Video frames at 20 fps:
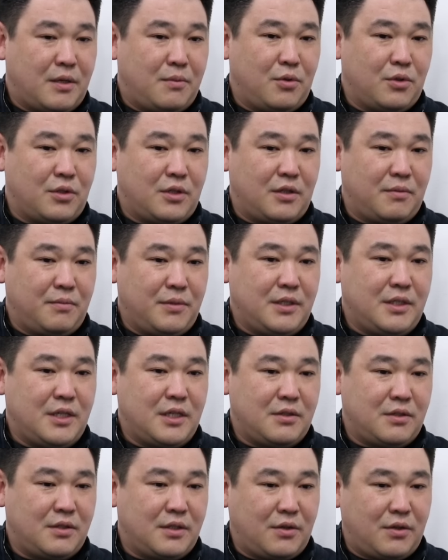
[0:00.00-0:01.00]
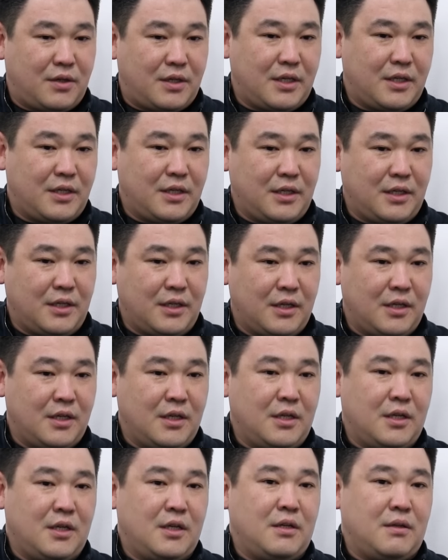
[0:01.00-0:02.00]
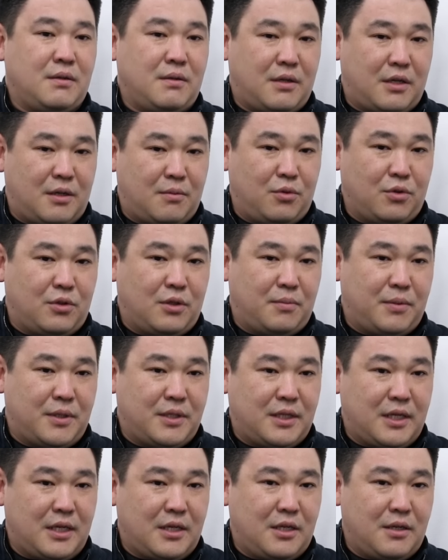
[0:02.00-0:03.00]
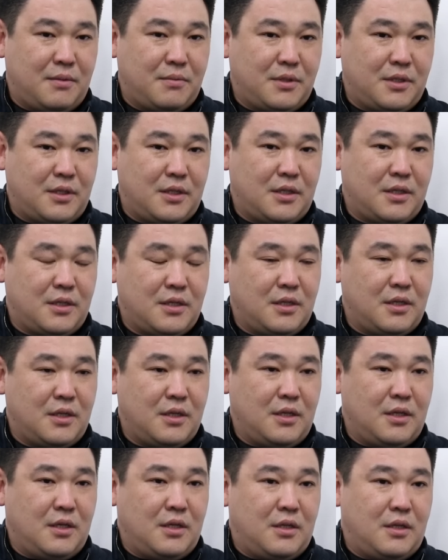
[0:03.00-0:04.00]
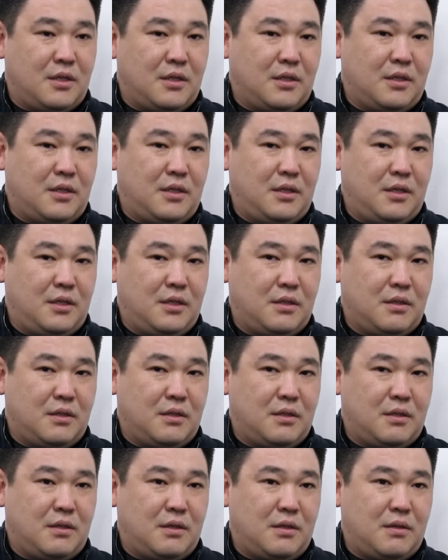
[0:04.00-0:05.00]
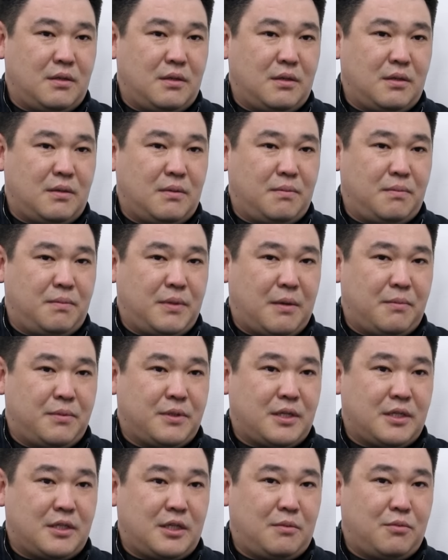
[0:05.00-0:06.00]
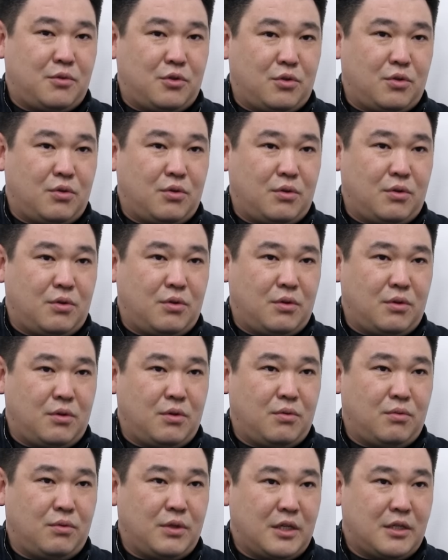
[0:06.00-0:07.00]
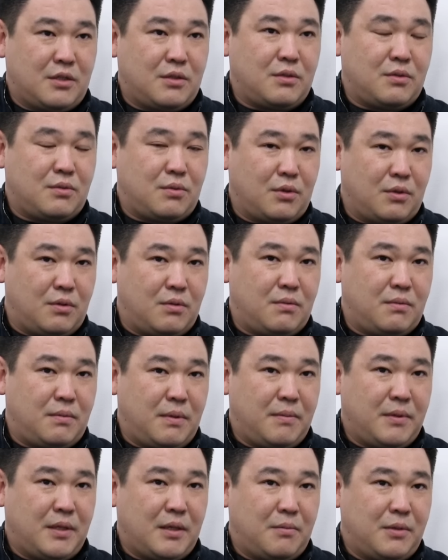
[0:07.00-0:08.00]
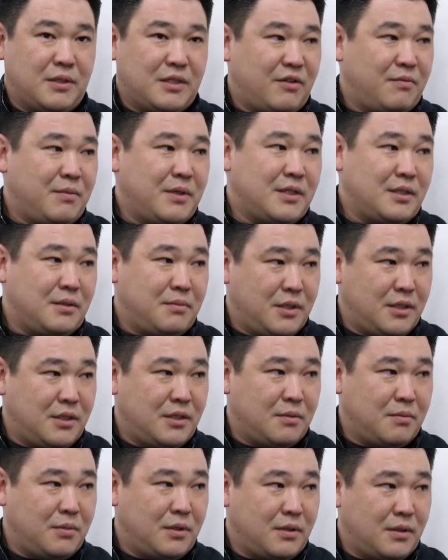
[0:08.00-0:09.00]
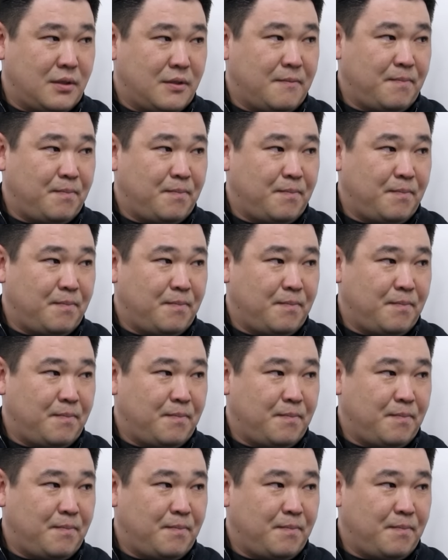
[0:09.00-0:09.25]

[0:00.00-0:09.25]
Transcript: работал в Министерстве здравоохранения, работал председателем ЦИК. И э, я бы сказал, что у нас вот именно был совместный бизнес был.